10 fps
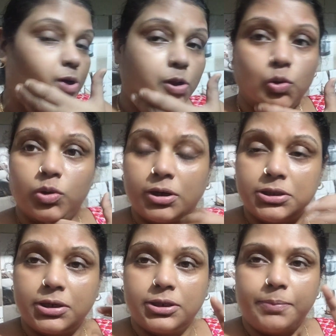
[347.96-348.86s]
कितनों
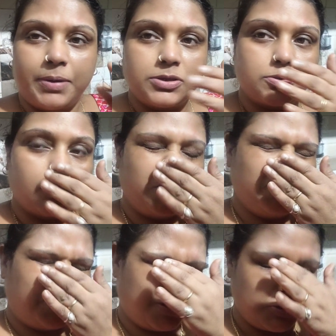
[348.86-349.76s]
करते करते पाँच सौ
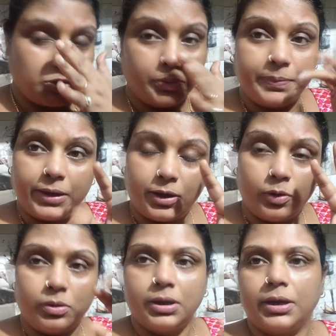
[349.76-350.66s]
अस्सी रुपये का
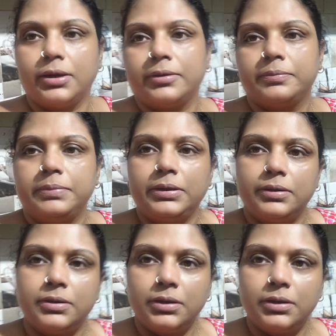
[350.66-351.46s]
हो गया है बिल